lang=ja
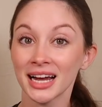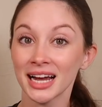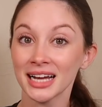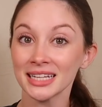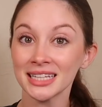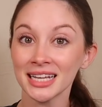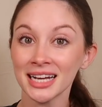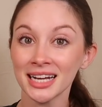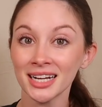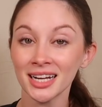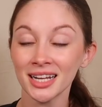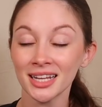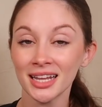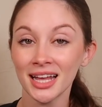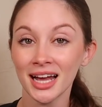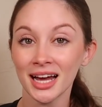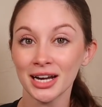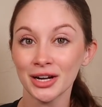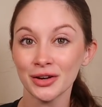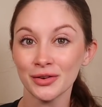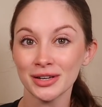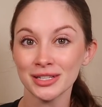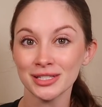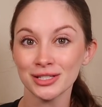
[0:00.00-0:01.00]
カタカナで
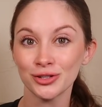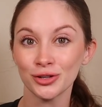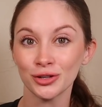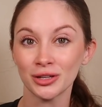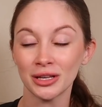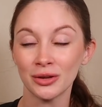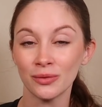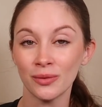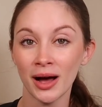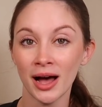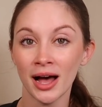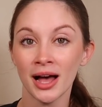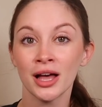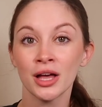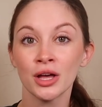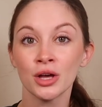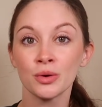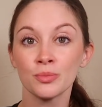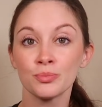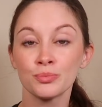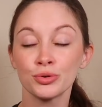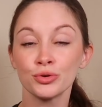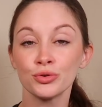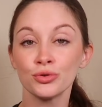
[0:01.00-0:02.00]
表すときは、
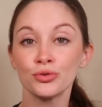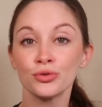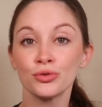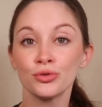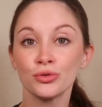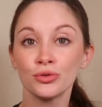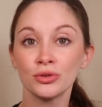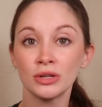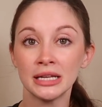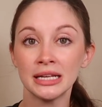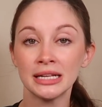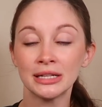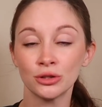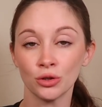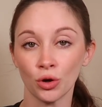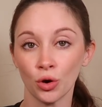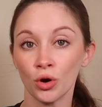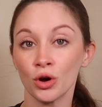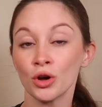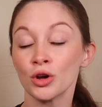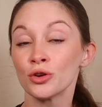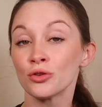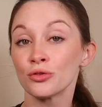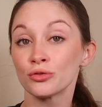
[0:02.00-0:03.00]
プーリ
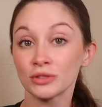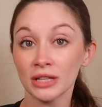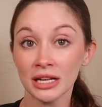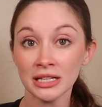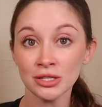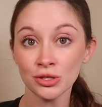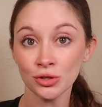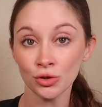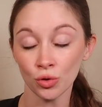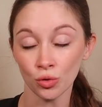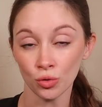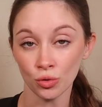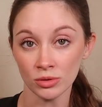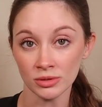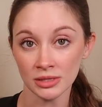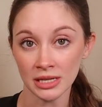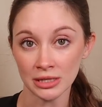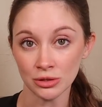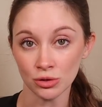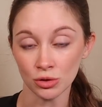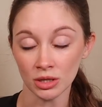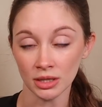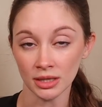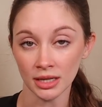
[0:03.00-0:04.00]
と2つの音
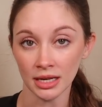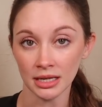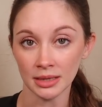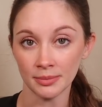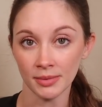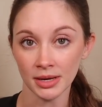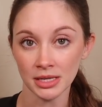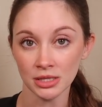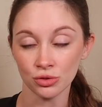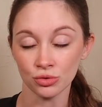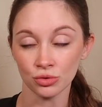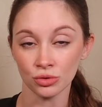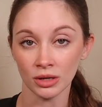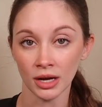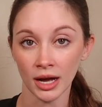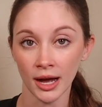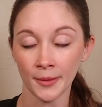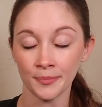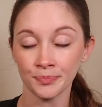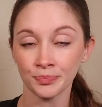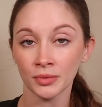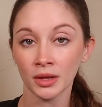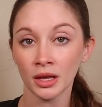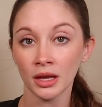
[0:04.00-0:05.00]
節になります
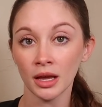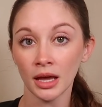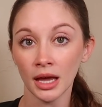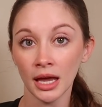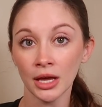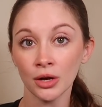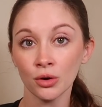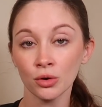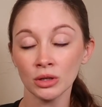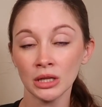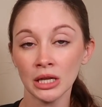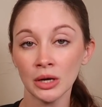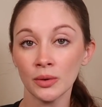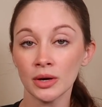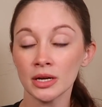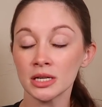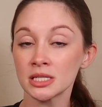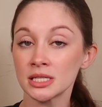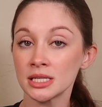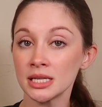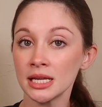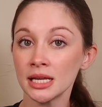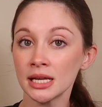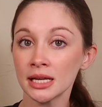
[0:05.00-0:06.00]
が、英語では
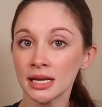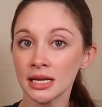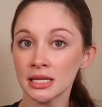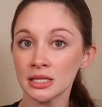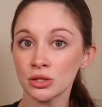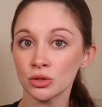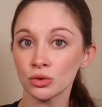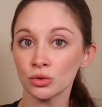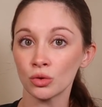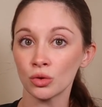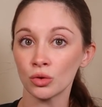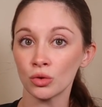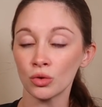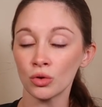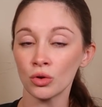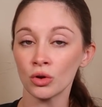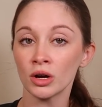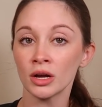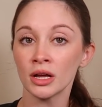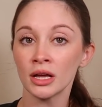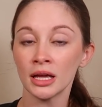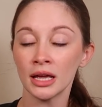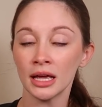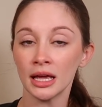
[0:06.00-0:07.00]
子因結合
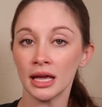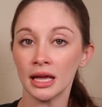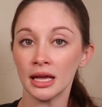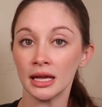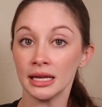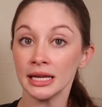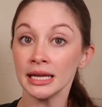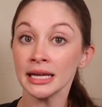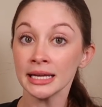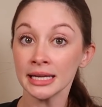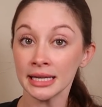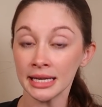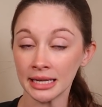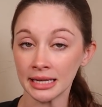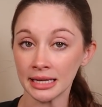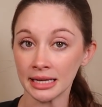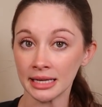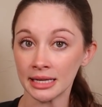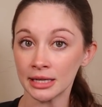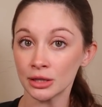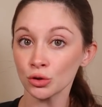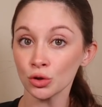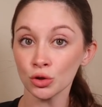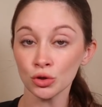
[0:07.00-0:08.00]
を一気
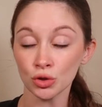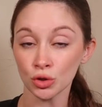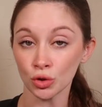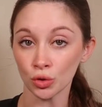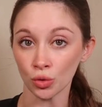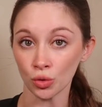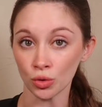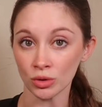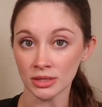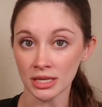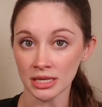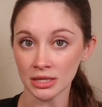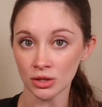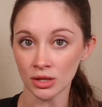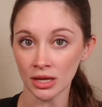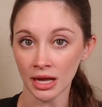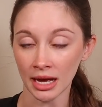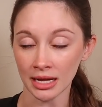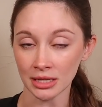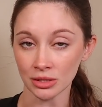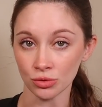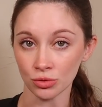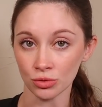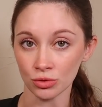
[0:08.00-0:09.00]
に一つの音節で
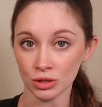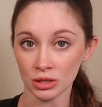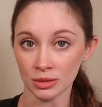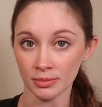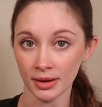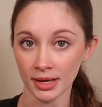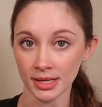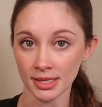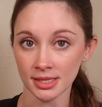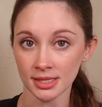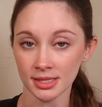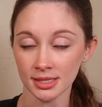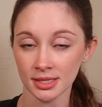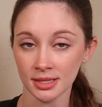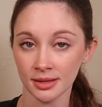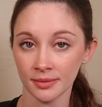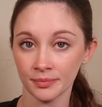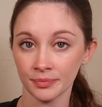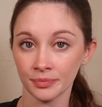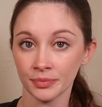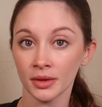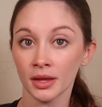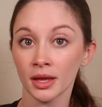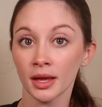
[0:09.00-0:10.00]
発音します。
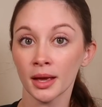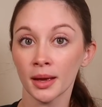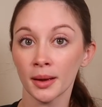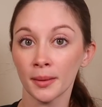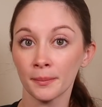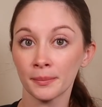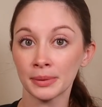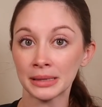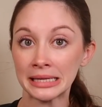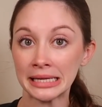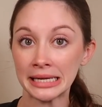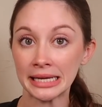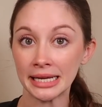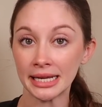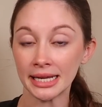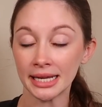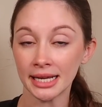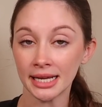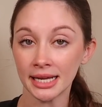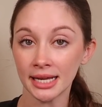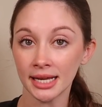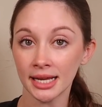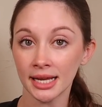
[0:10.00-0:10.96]
plea,